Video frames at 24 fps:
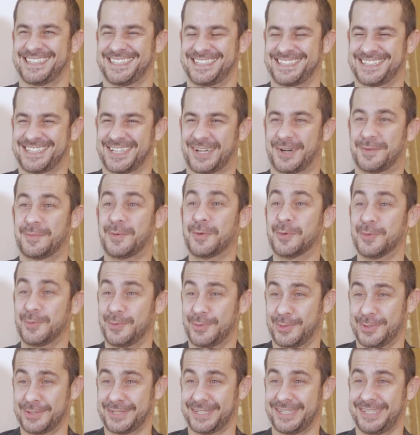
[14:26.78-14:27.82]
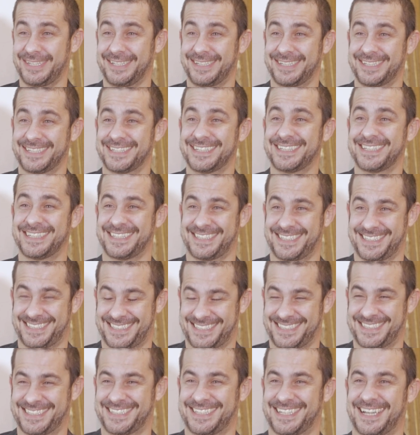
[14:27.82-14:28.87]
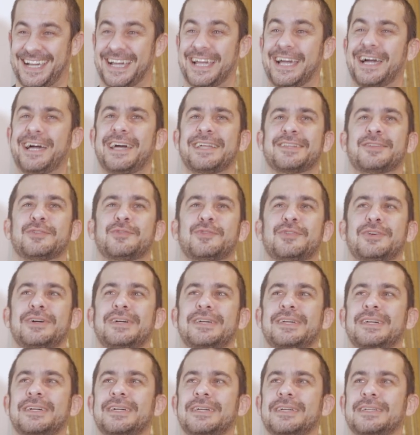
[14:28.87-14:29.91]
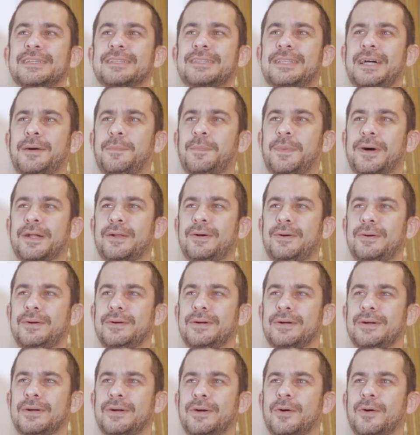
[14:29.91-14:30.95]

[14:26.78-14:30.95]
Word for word: Estábamos en juntos una, en una función. Ah, eso fue en, en ¿no? En West